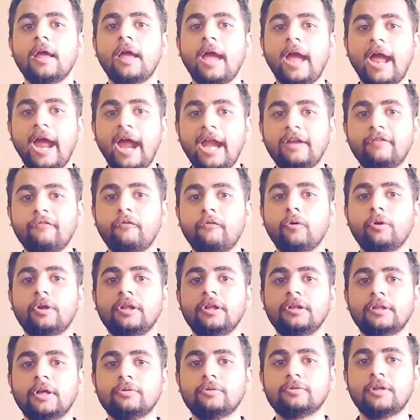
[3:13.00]
एट
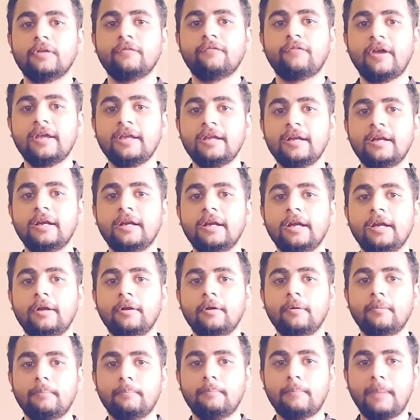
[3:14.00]
फोर्टीन थाउजेंड फाइव हंड्रेड
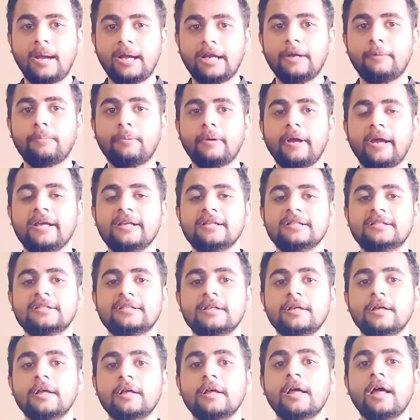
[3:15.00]
मार्केट प्राइस
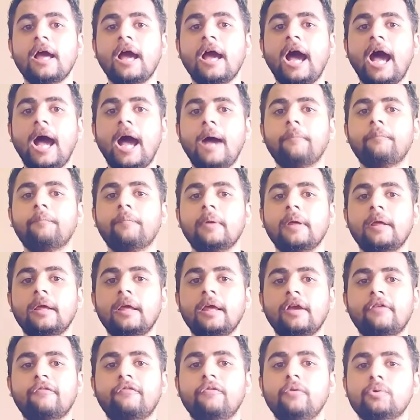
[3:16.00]
आप
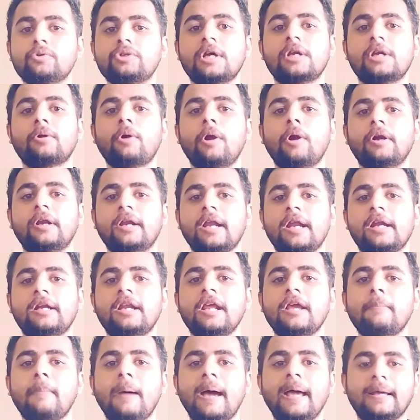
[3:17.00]
एक फ्यूचर कॉन्ट्रैक्ट
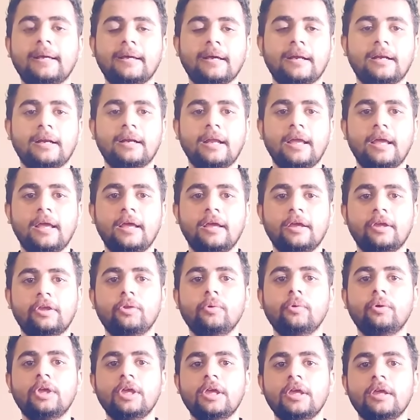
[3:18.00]
ही बाय कर रहे हैं
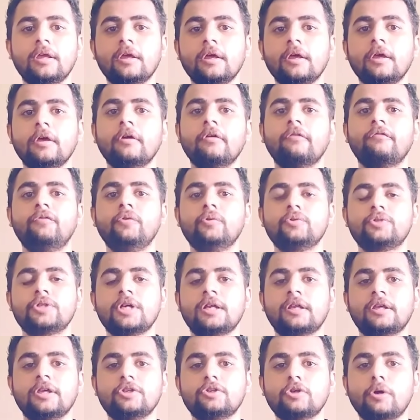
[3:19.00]
क्योंकि फ्यूचर
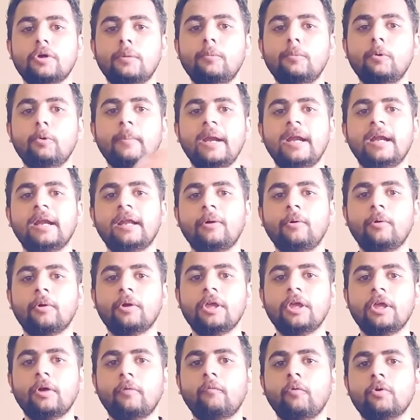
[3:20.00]
की जो मूवमेंट
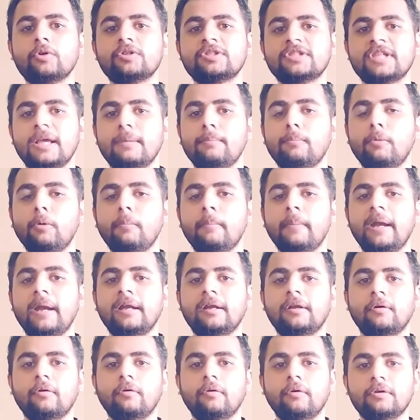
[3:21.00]
होगी वो सेम
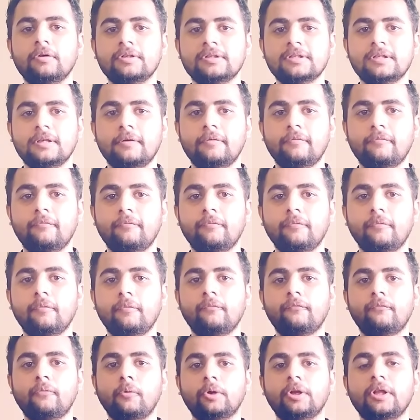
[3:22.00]
मूवमेंट
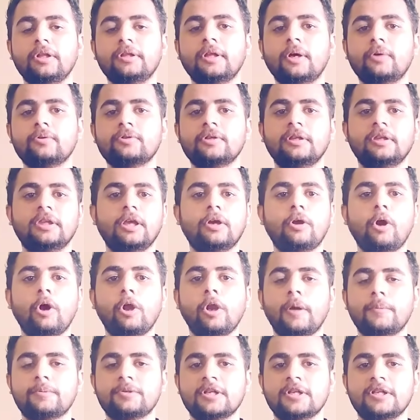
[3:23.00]
14,000 की कॉल
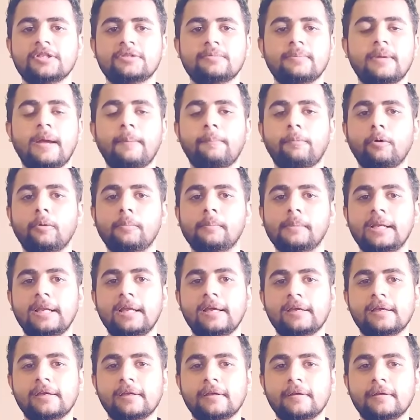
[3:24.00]
ऑप्शंस में आपको मिलेगी